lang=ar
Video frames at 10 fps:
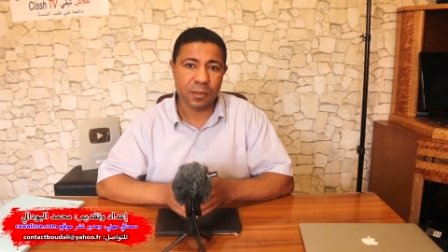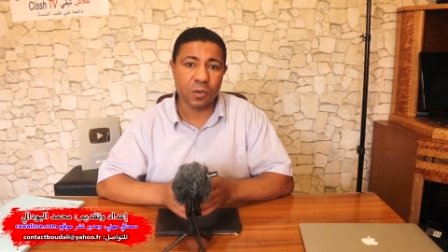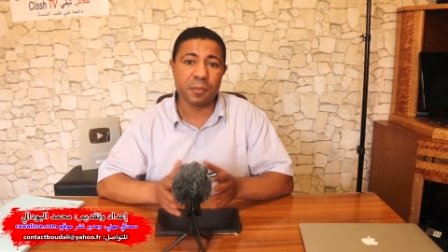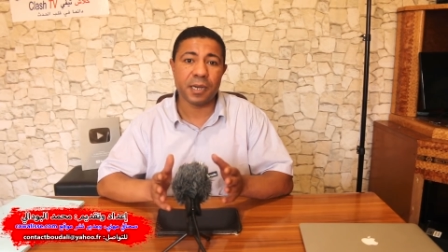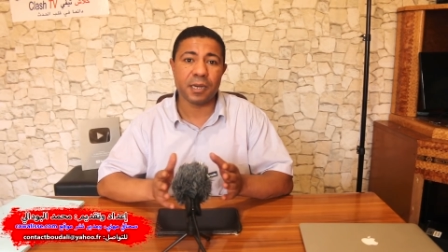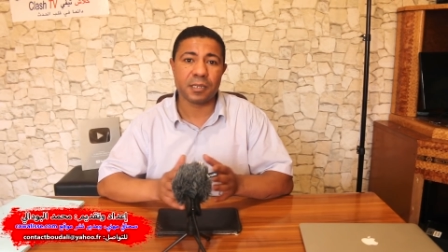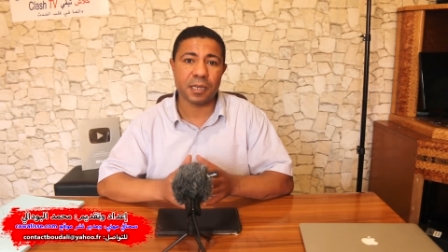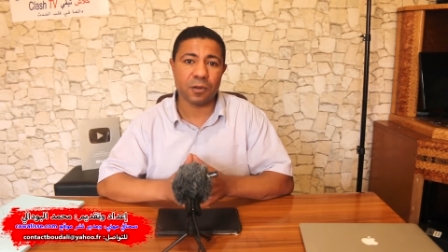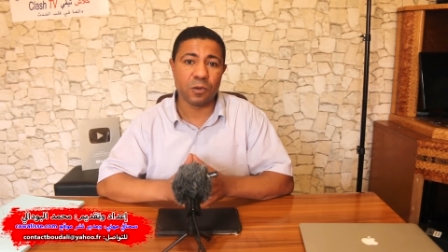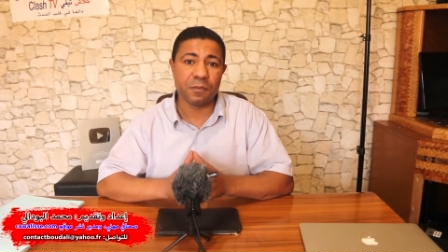وما
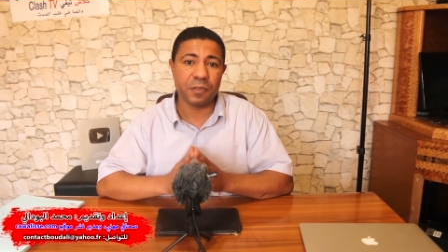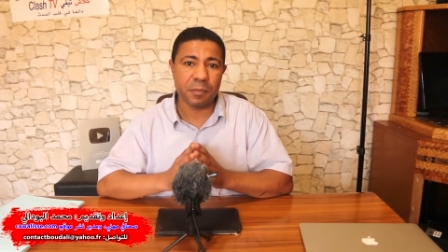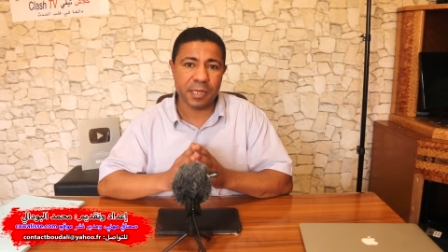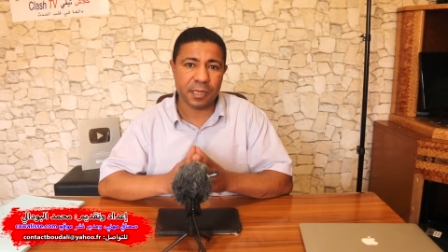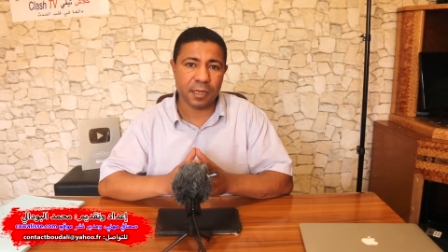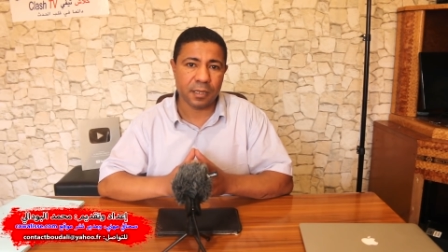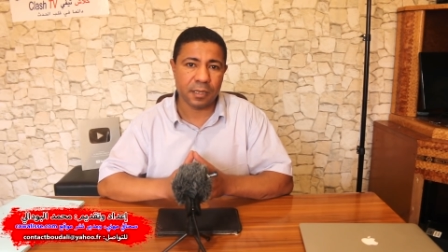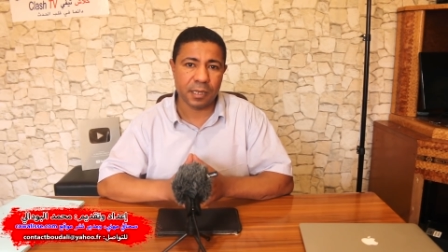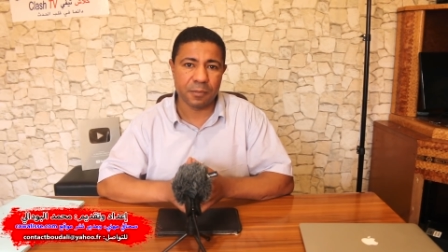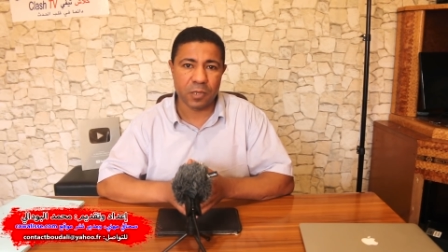أكثرهم في مثل
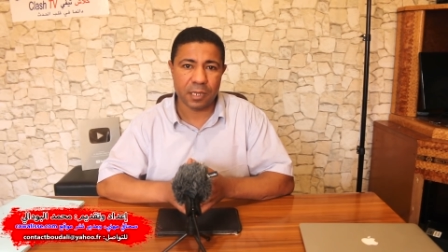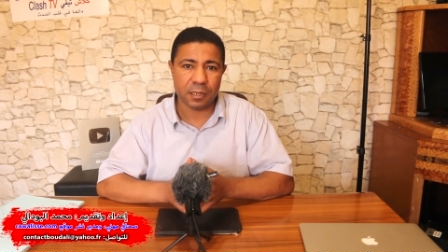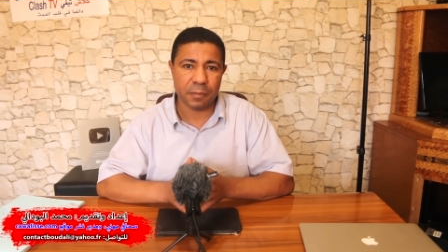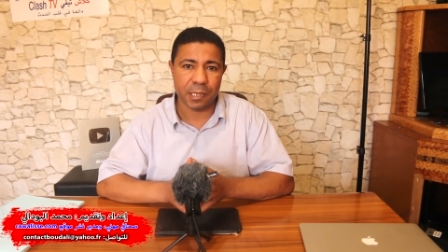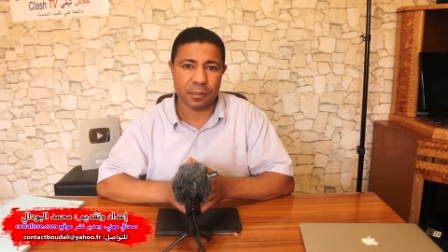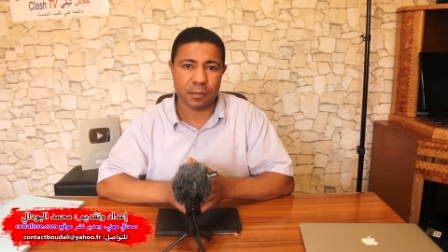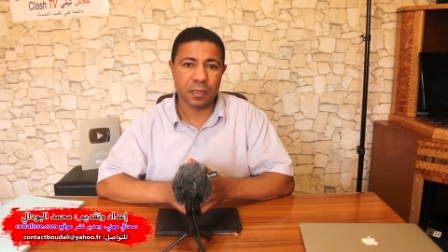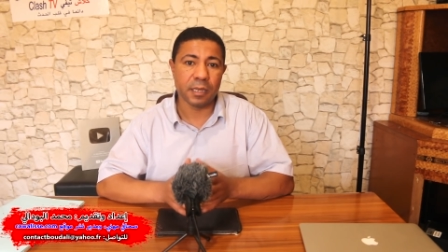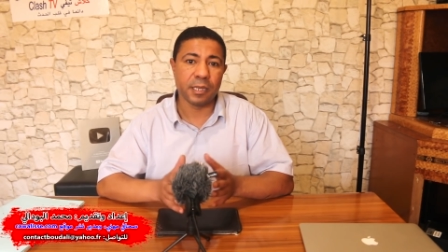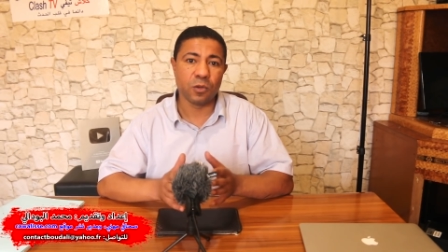هذه المناسبات
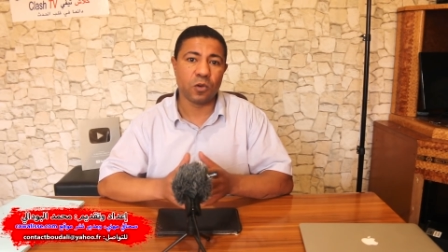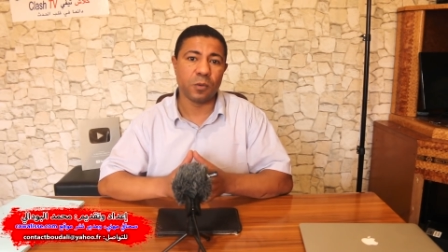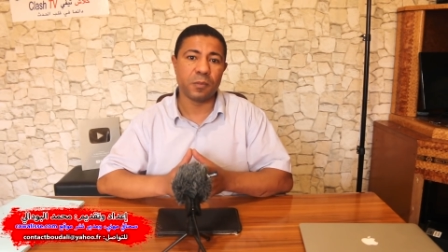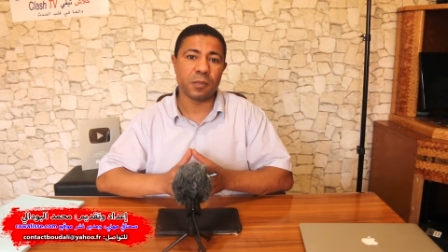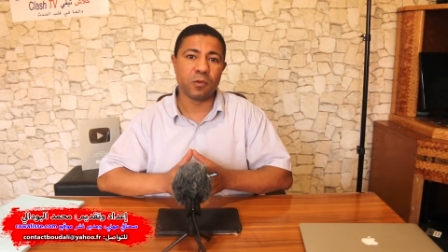عيدكم